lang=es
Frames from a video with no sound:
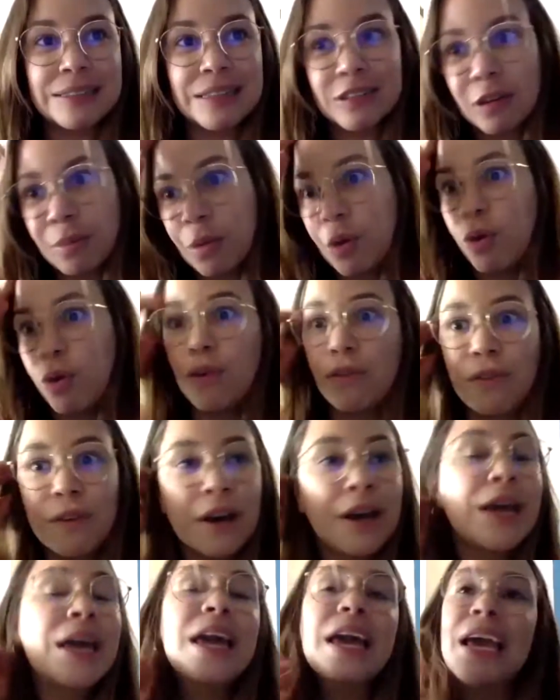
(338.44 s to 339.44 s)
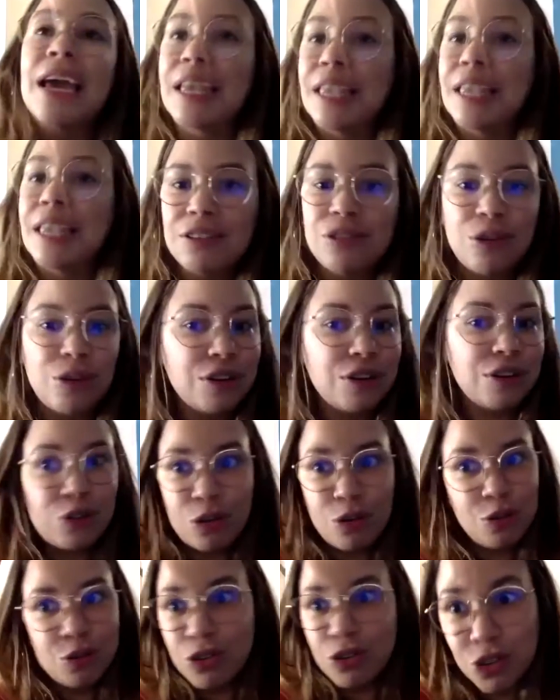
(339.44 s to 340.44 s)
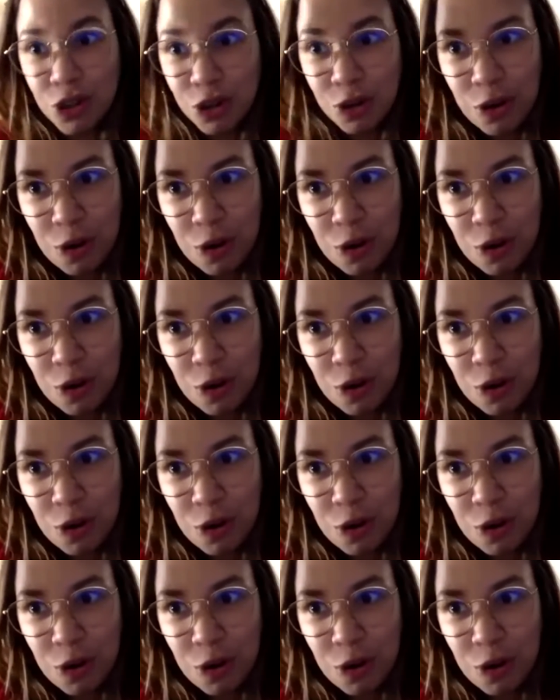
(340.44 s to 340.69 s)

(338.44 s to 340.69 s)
es como, uff, ella hizo esto, yo no